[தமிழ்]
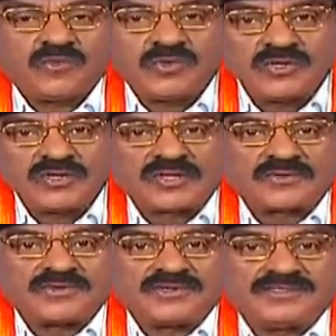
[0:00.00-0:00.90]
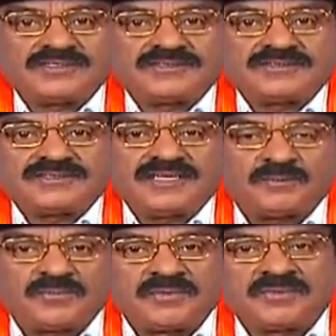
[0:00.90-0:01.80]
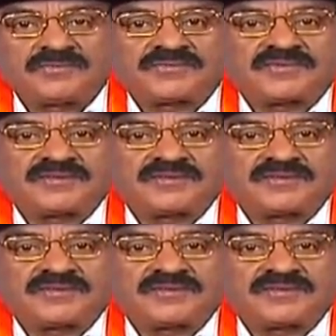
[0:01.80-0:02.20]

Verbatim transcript: உள்ளுணர்வு எப்பவும்